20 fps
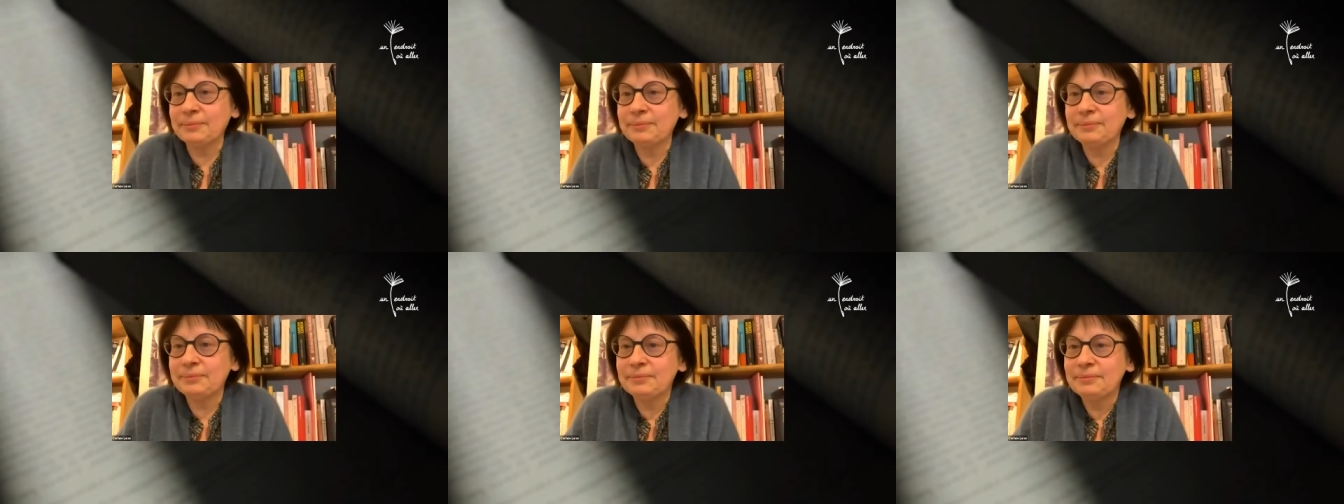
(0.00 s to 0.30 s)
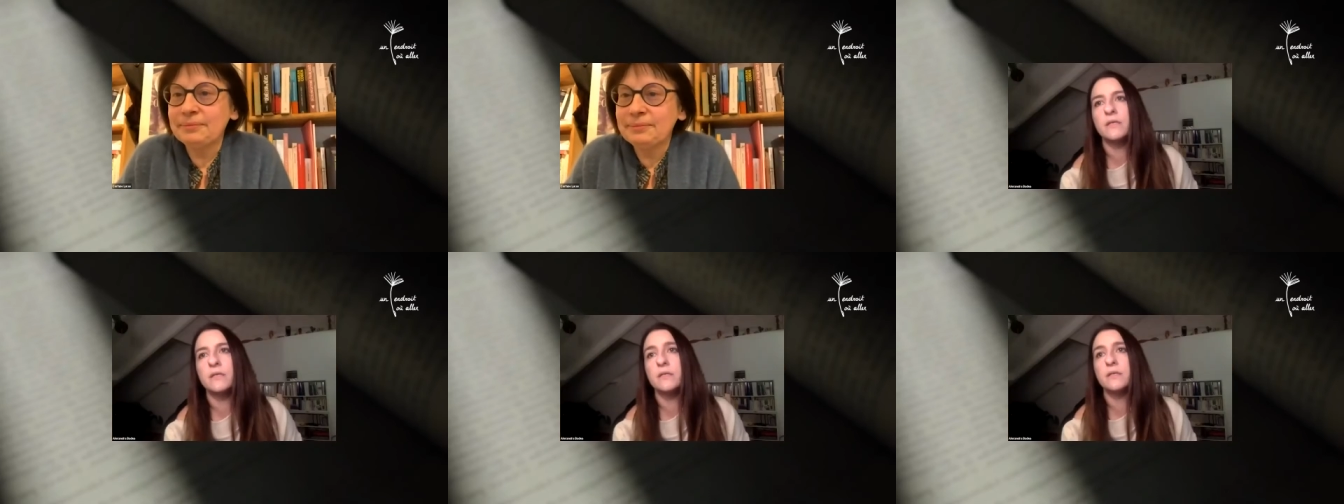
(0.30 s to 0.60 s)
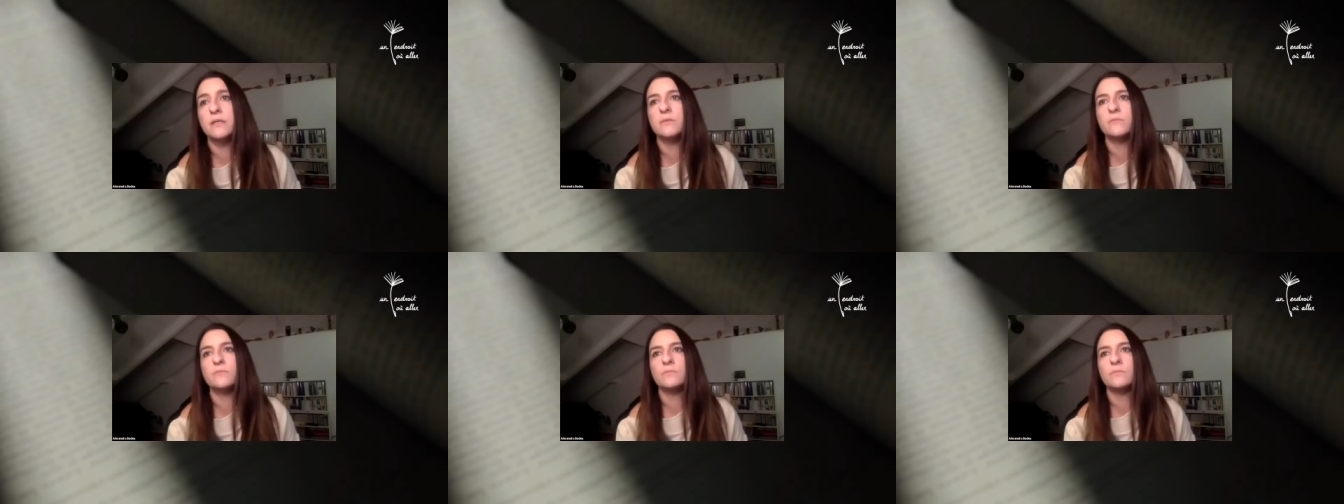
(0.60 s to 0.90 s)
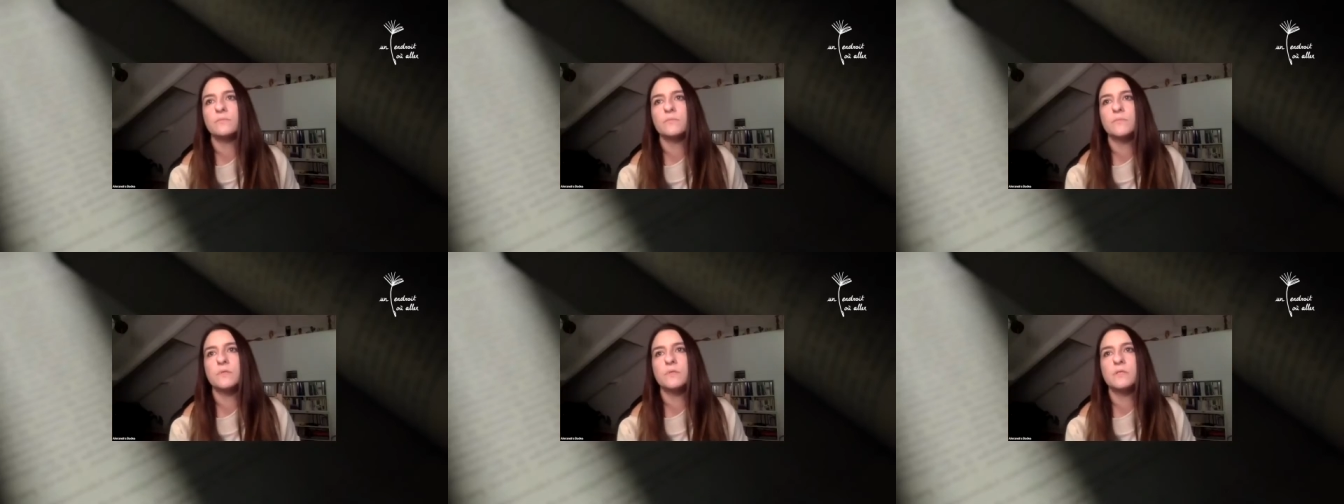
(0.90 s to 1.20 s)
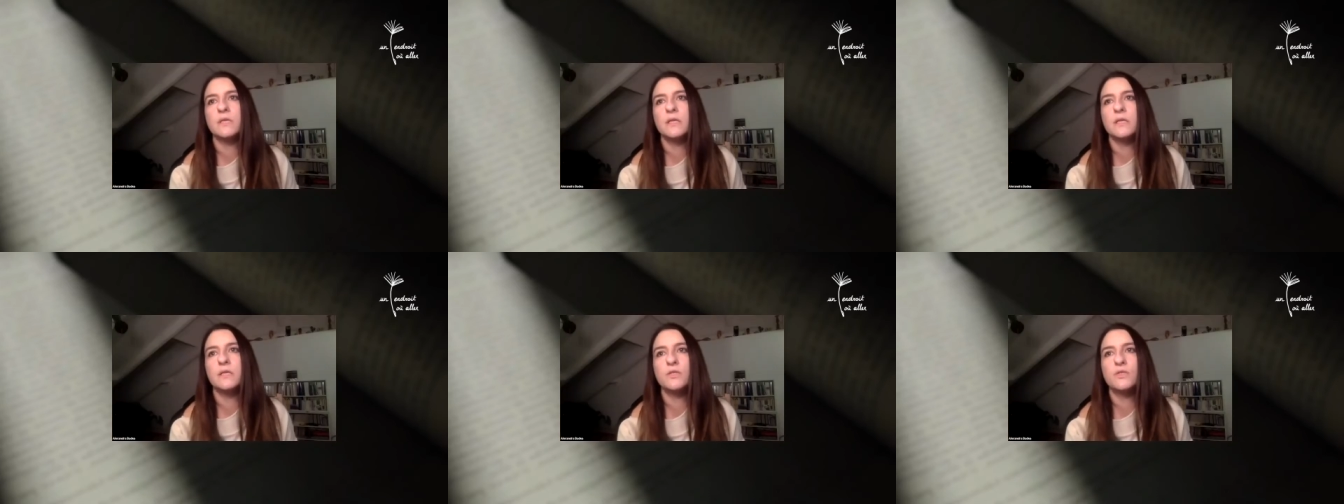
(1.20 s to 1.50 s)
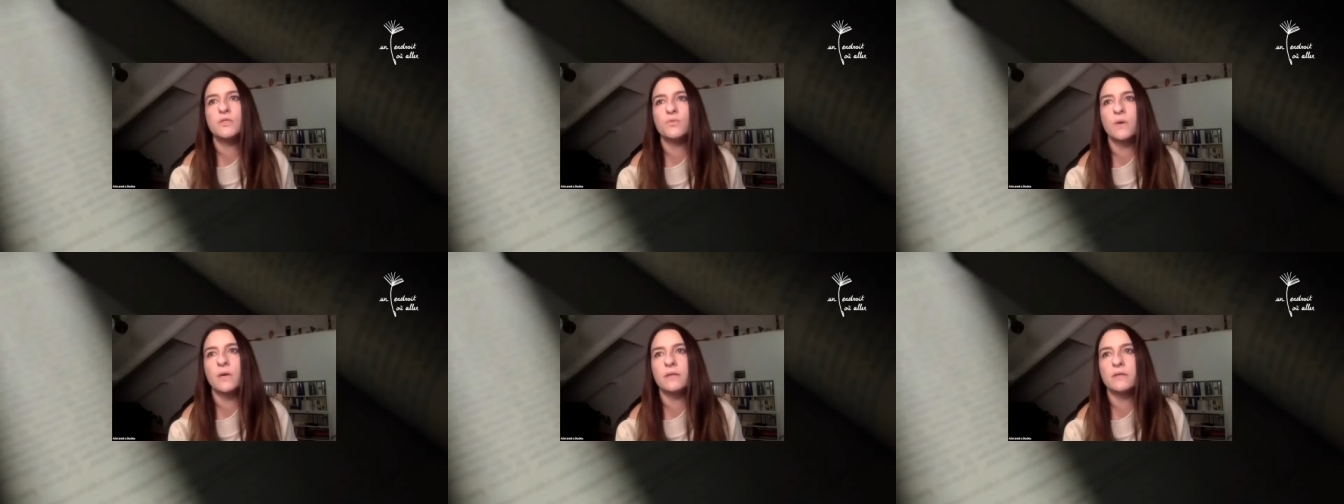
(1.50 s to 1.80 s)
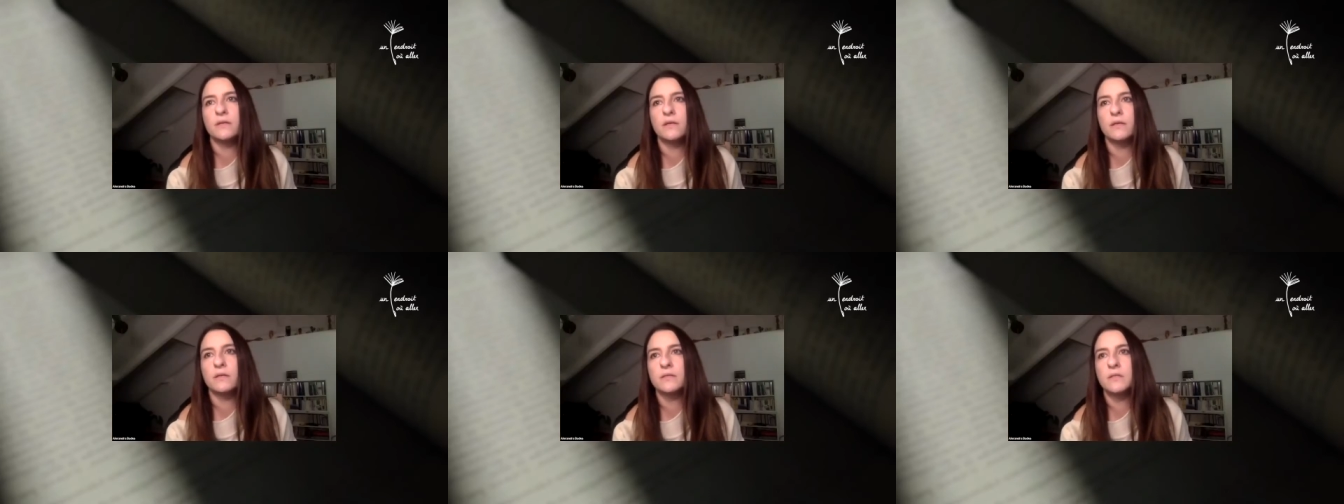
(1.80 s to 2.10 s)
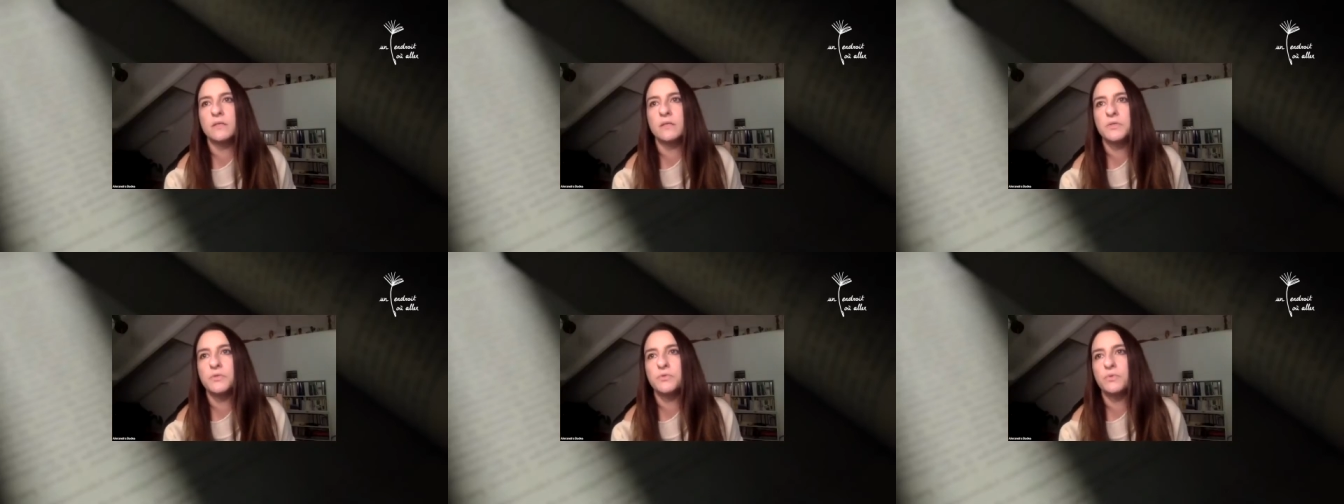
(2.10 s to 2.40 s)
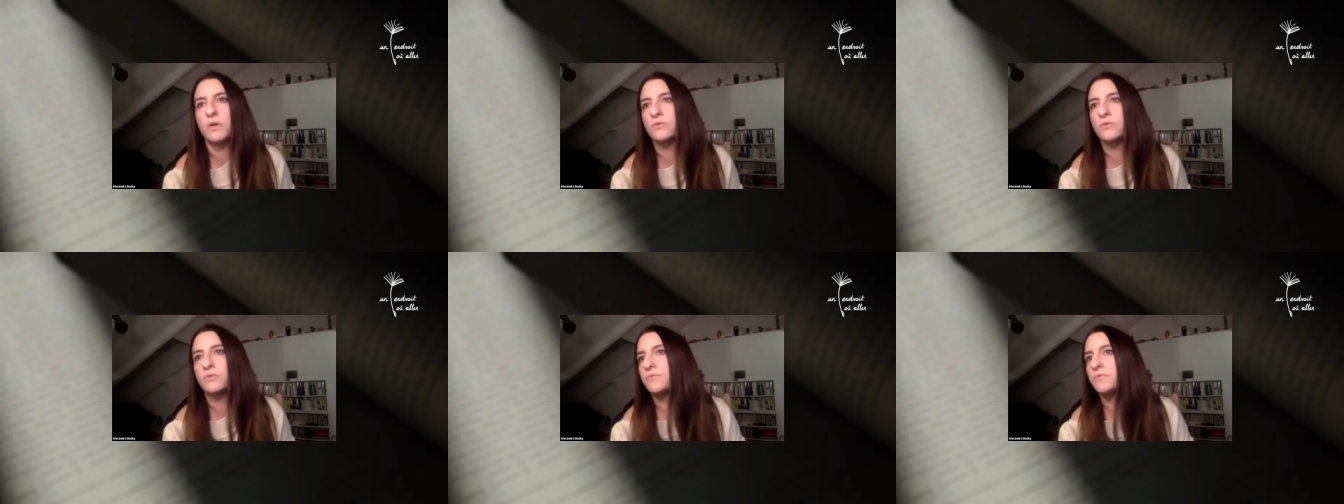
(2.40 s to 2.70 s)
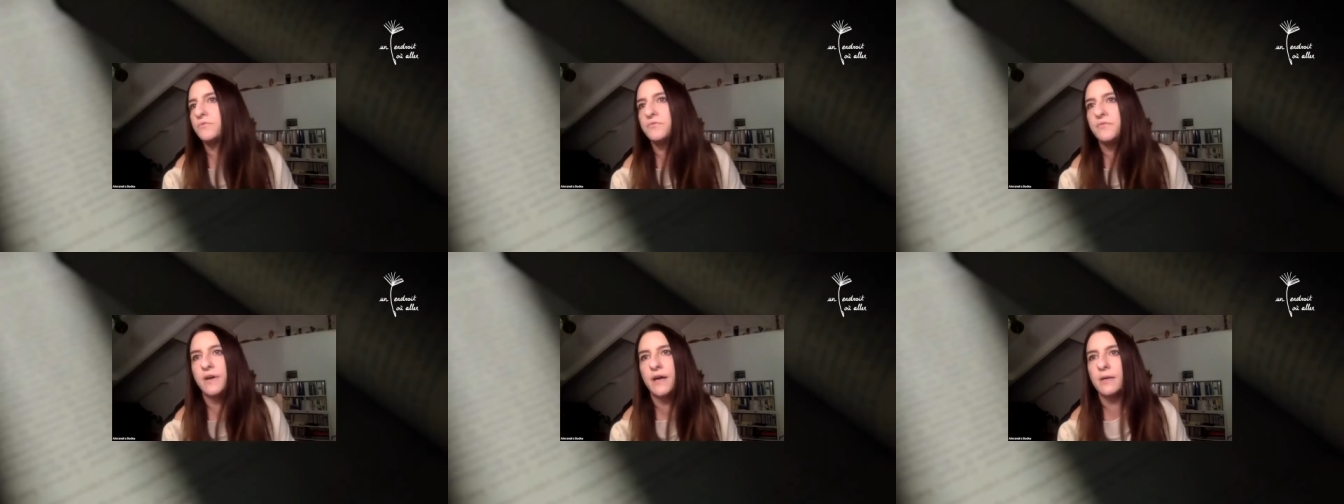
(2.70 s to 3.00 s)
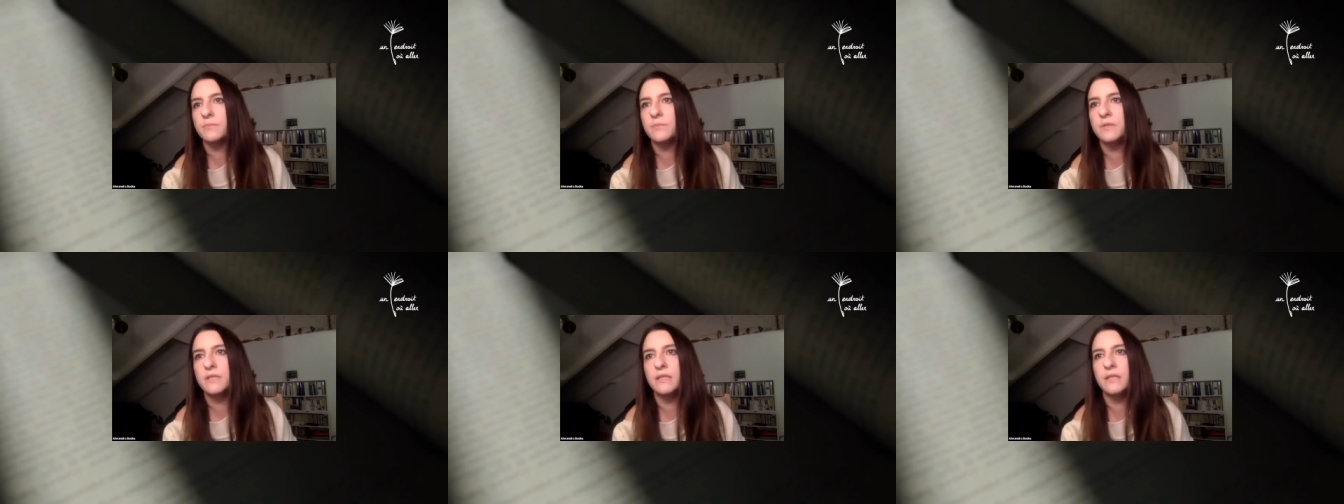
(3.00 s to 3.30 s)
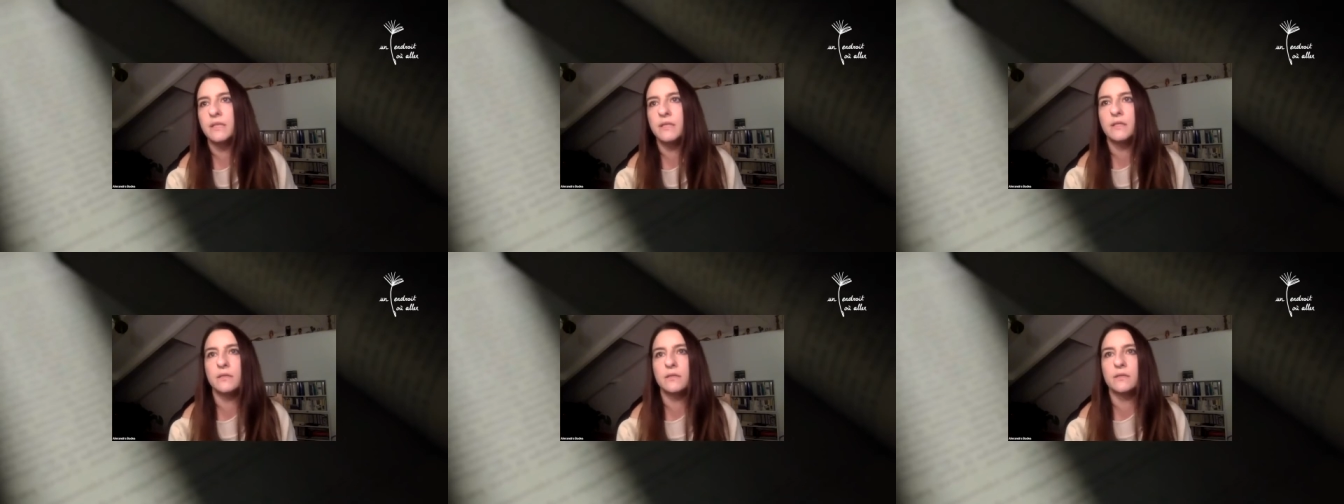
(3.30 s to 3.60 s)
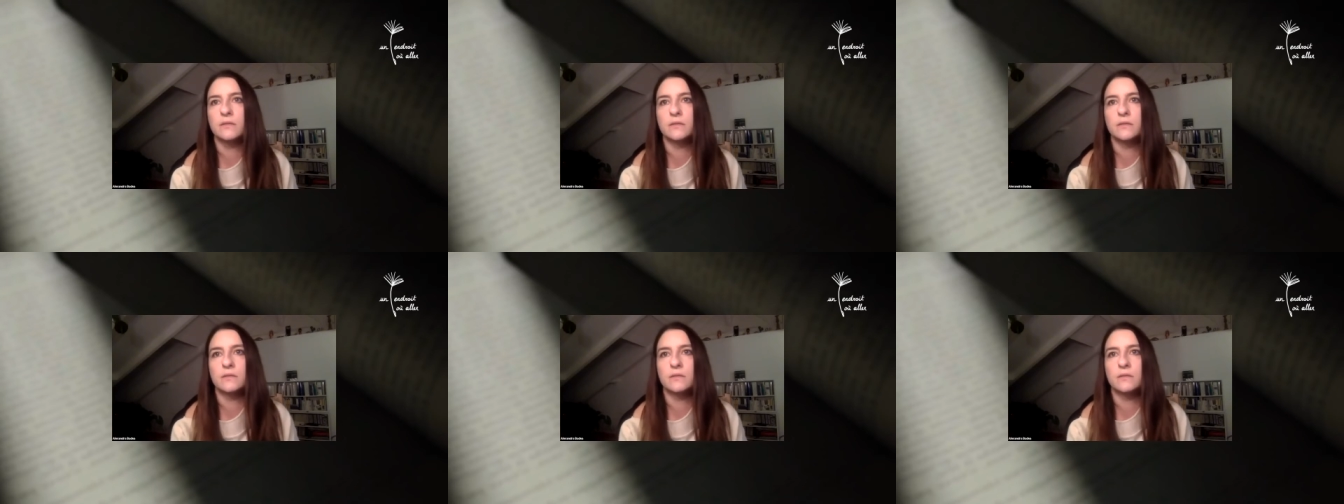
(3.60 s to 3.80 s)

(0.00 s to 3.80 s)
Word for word: C'est l'histoire d'un, c'est l'histoire d'une femme qui